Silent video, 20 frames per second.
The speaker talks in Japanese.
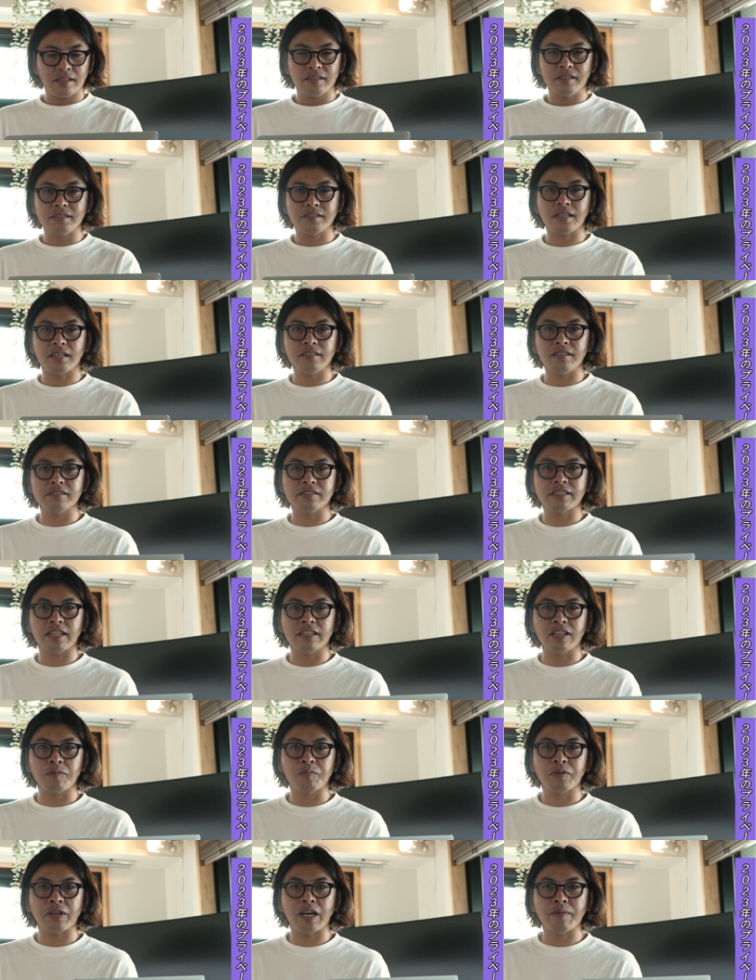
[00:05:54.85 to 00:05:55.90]
2023年
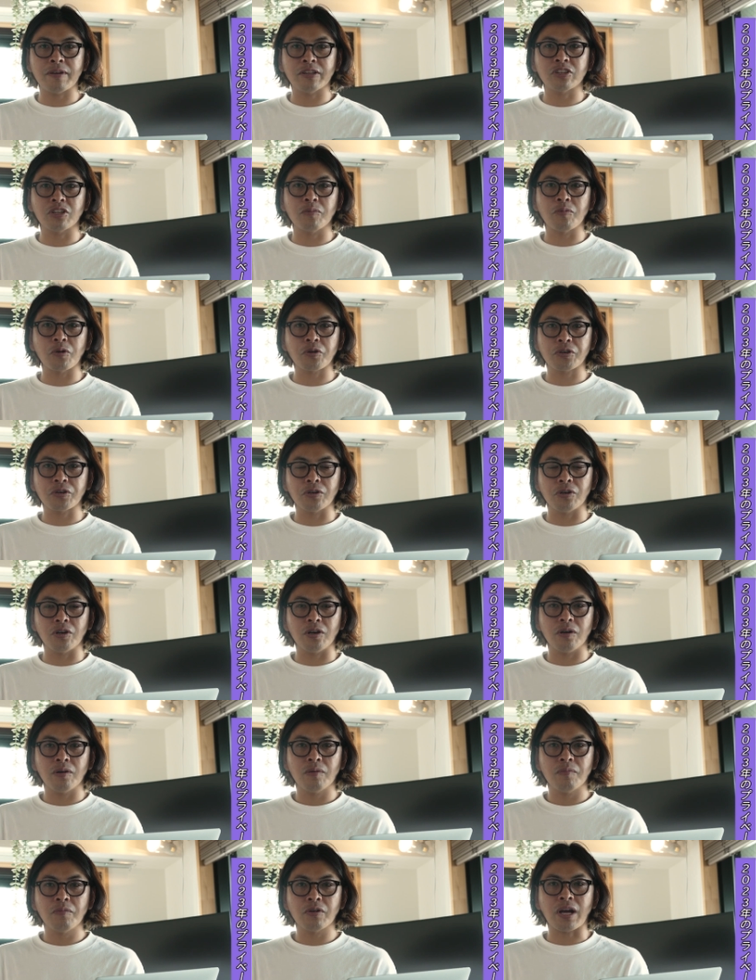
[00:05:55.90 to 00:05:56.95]
のプライベートの目標。
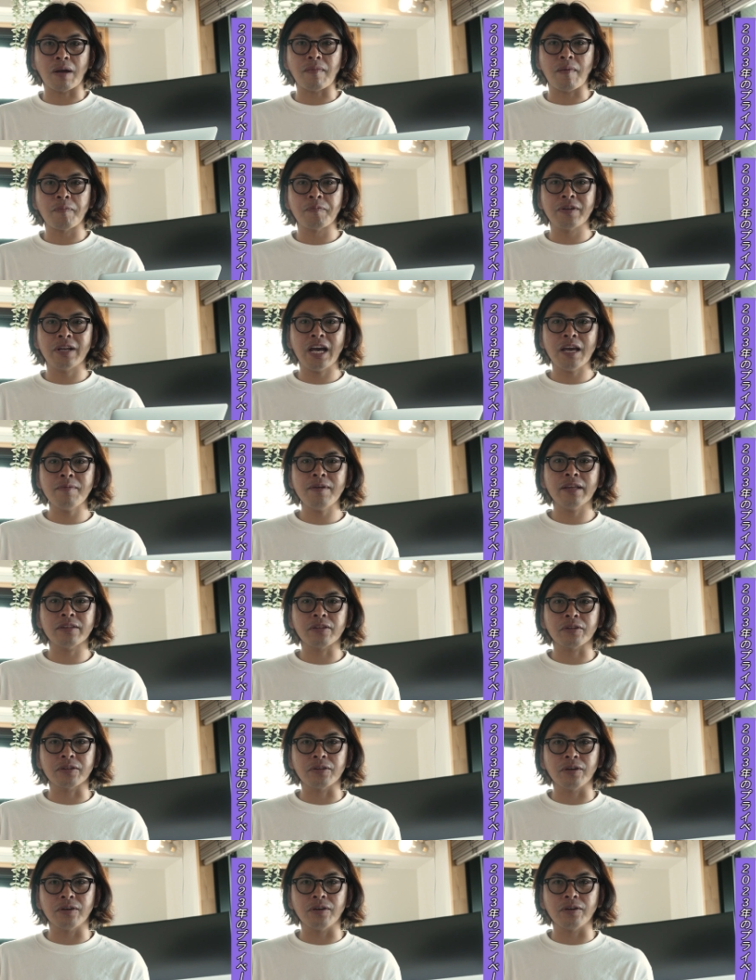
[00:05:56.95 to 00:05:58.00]
僕はまあプライベート
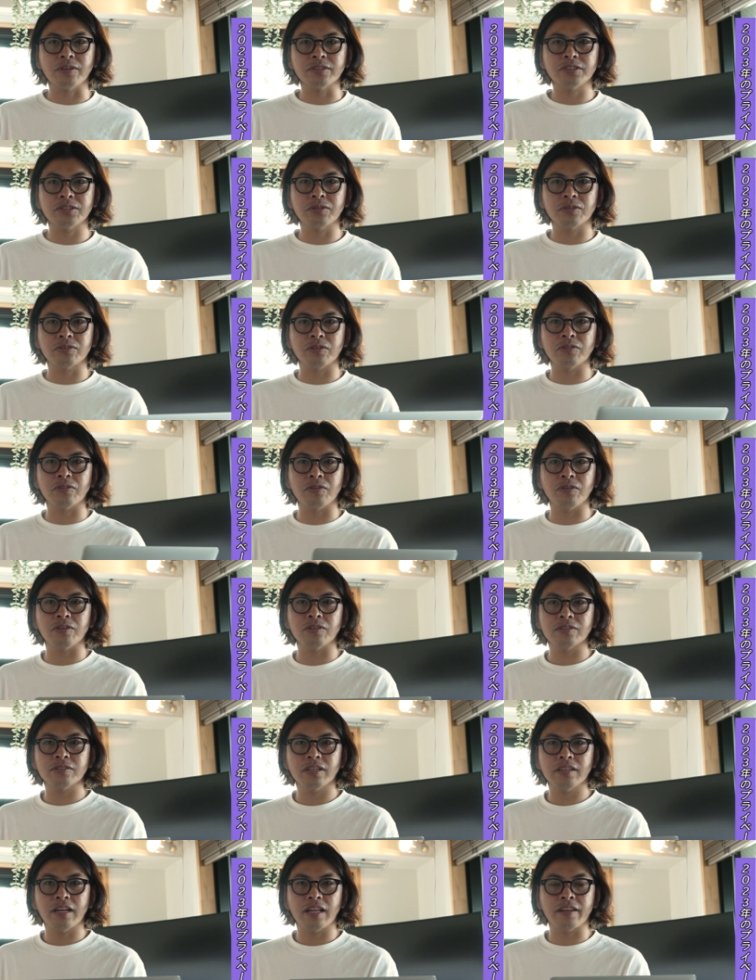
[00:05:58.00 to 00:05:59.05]
と仕事
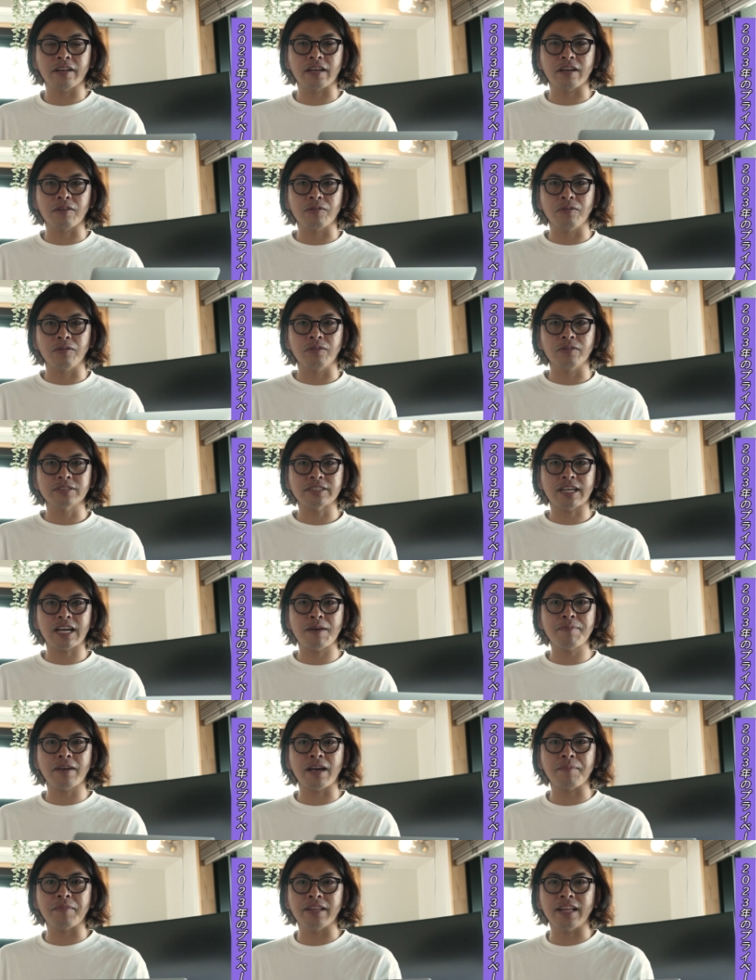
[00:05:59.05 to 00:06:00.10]
のなんかこう、境
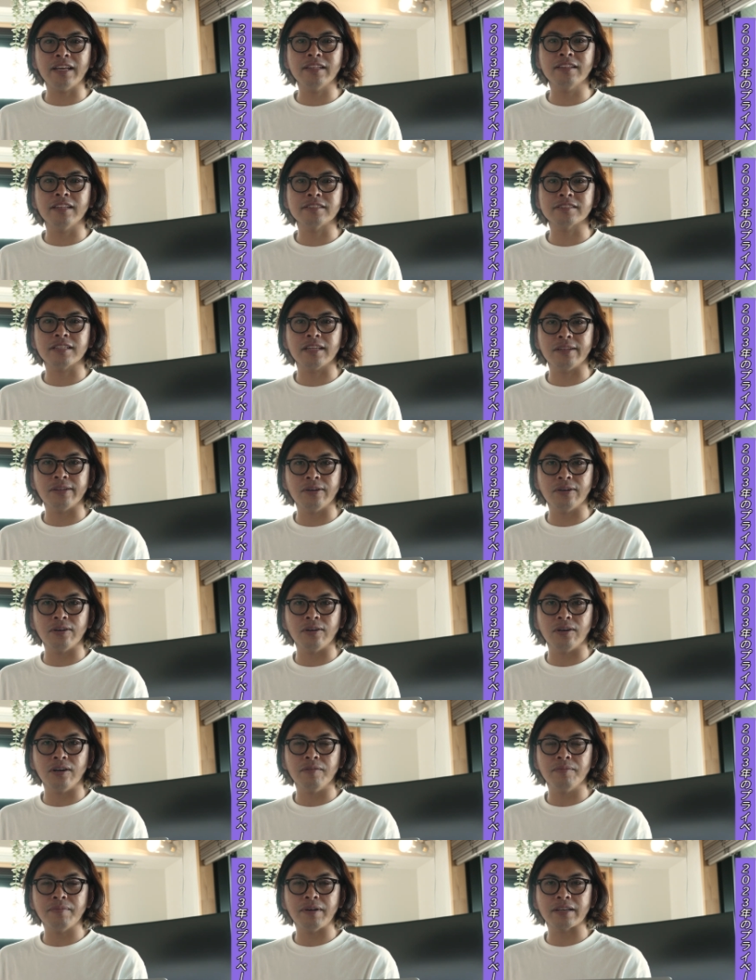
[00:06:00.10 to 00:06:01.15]
目はあんまないんですけ
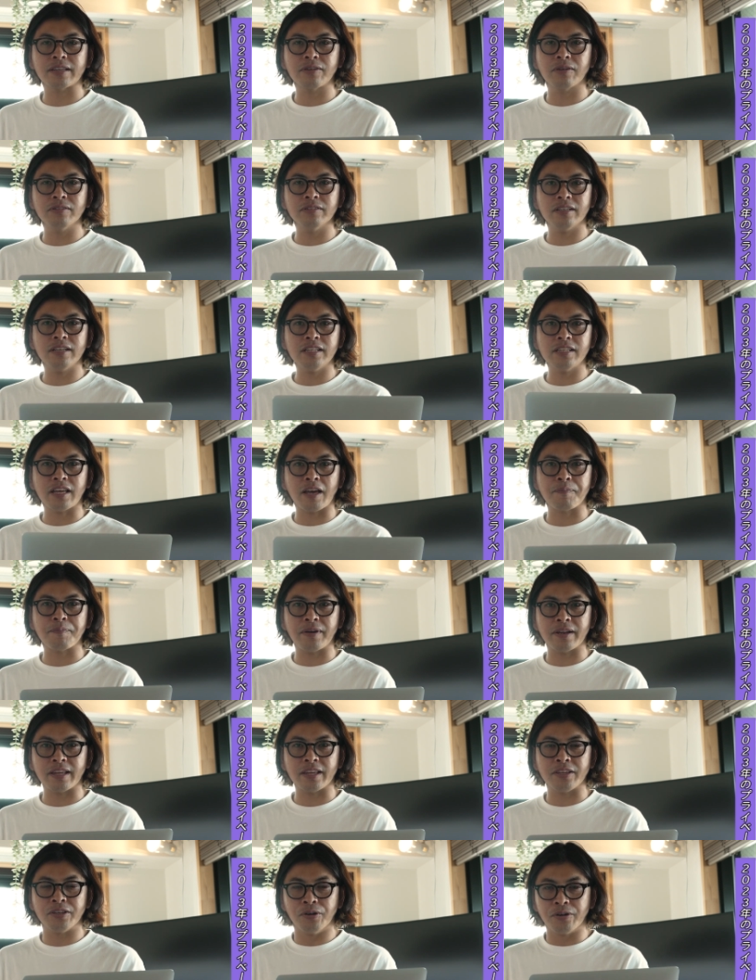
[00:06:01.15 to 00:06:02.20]
ど、まあ基本的にはやっぱ
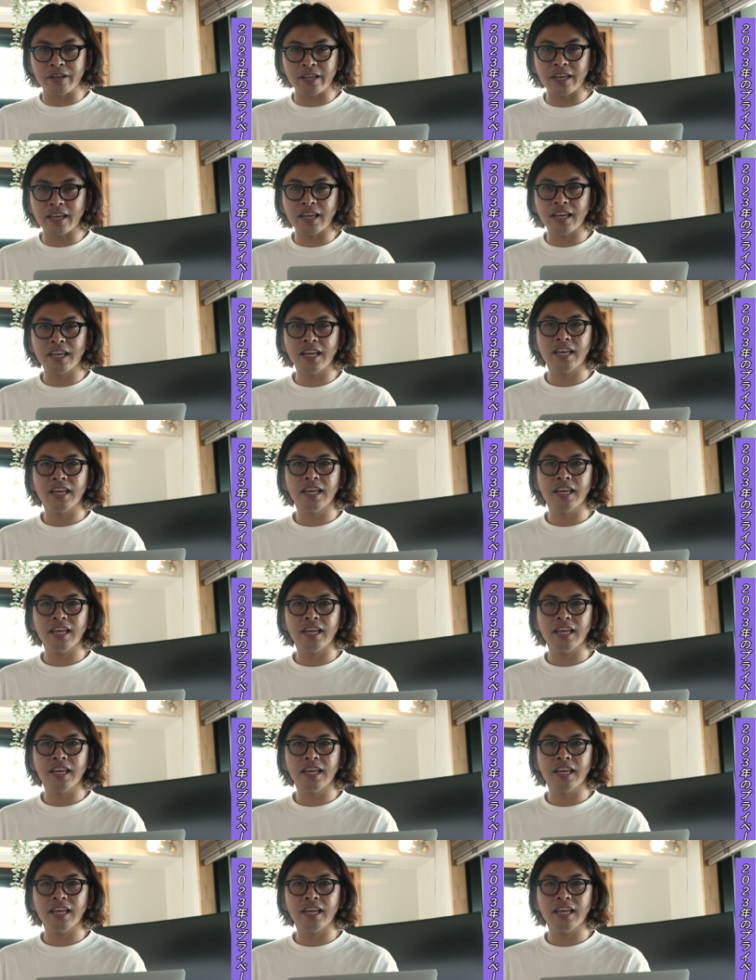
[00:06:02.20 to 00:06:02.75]
りより